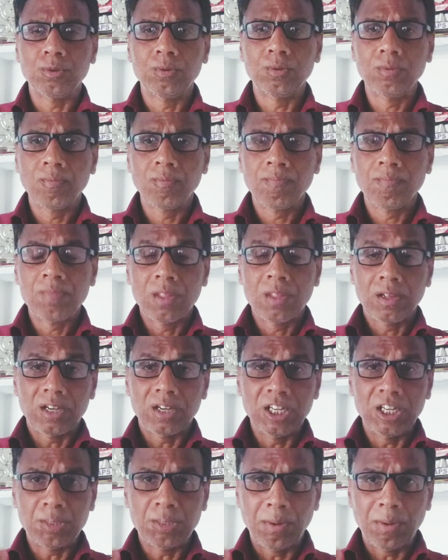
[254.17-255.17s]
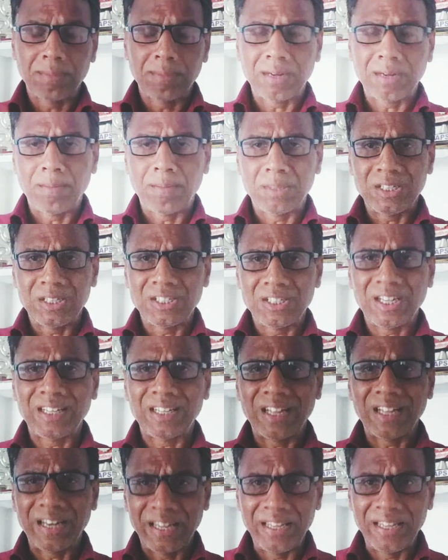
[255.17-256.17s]
दू कि इस फिल्म का बजट
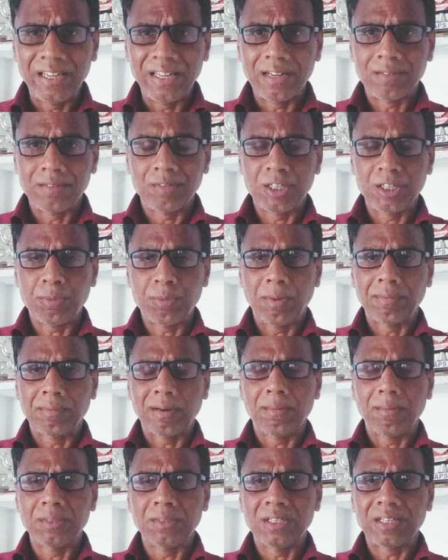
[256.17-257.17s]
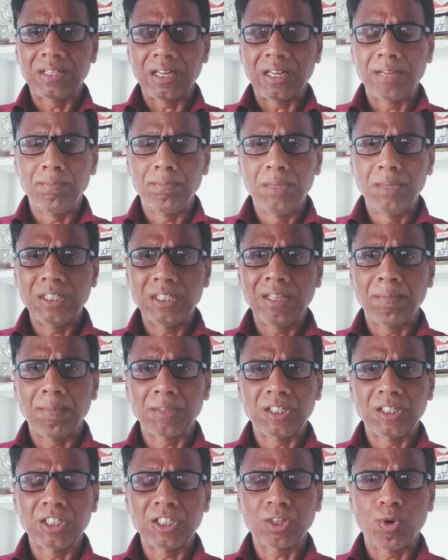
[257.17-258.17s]
ज्यादा नहीं है इस फिल्म का बजट करीब बीस से
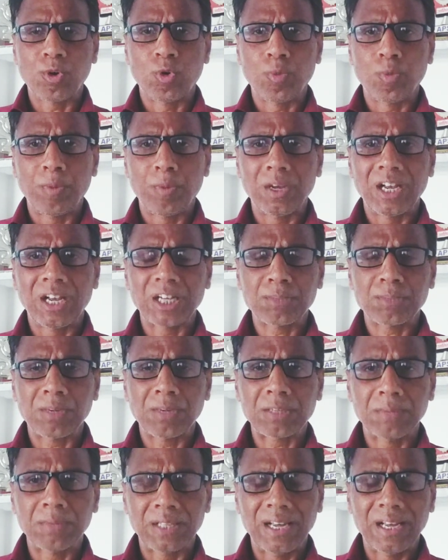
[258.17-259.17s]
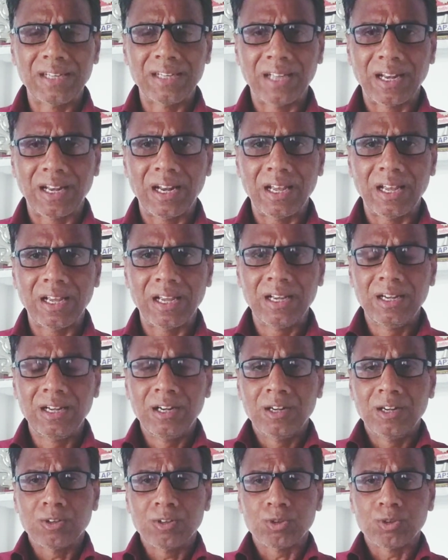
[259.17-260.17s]
पच्चीस करोड़ रुपए के आसपास बताया जा रहा है
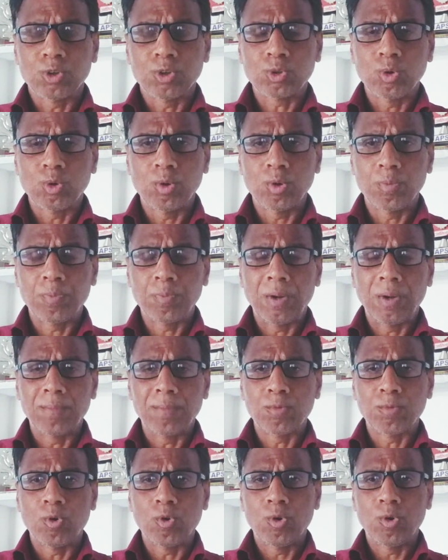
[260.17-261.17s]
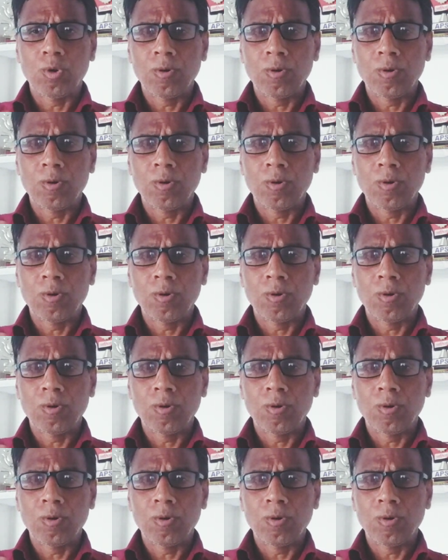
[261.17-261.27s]
तो दोस्तों फिल्म को